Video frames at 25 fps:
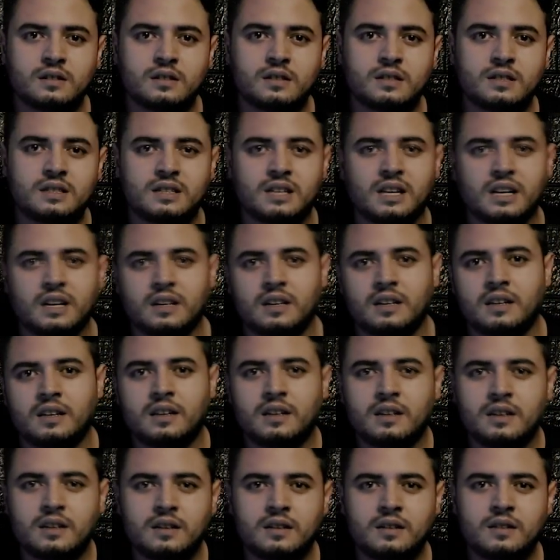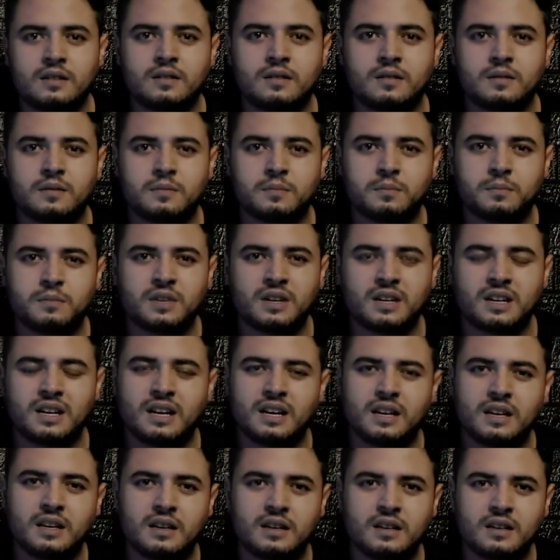kisah ini
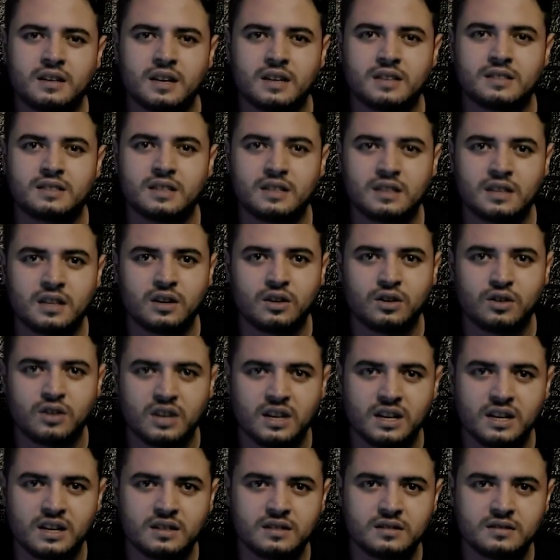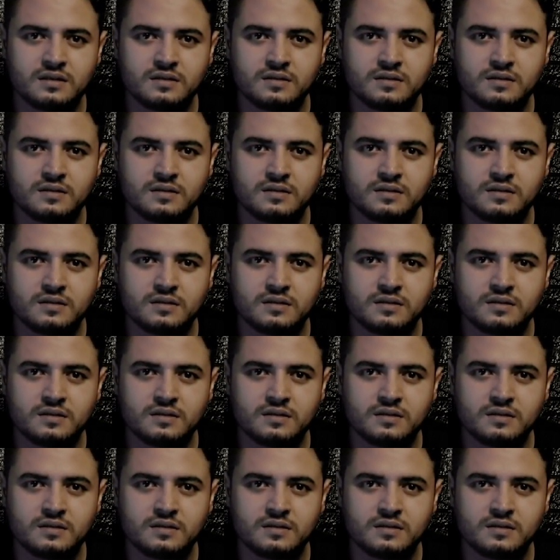mengenai gangsing tengkorak.